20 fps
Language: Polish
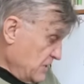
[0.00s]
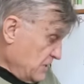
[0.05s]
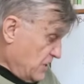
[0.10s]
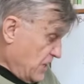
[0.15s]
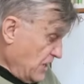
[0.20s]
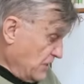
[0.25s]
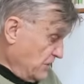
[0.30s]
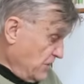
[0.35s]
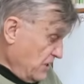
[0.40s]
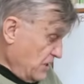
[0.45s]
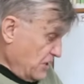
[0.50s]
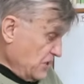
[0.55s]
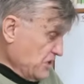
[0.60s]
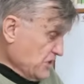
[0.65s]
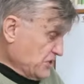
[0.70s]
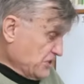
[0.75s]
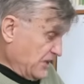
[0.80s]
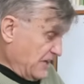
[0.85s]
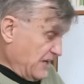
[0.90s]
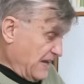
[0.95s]
kiedy
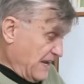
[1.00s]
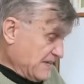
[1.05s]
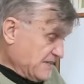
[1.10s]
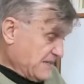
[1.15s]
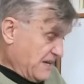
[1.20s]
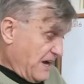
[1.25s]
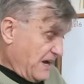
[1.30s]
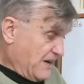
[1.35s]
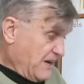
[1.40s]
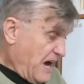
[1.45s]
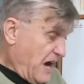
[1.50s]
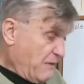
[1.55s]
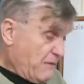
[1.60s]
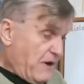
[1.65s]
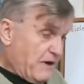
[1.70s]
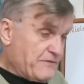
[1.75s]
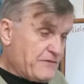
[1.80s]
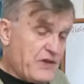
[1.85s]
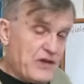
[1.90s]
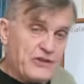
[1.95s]
iskra
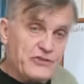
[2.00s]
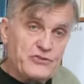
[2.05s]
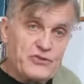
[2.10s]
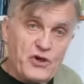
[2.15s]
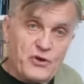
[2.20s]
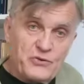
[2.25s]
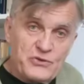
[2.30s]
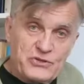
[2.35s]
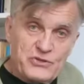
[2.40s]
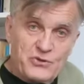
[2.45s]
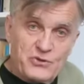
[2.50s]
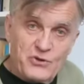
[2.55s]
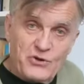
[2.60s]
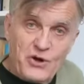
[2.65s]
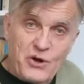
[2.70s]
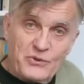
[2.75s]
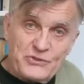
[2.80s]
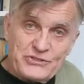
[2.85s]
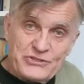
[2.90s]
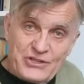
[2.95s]
skakała w jedną i
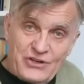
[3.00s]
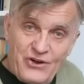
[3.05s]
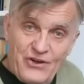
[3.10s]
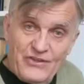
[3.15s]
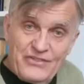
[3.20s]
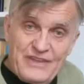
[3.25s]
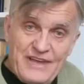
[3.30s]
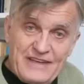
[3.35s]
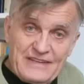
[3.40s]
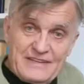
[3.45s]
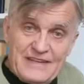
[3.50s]
drugą stronę,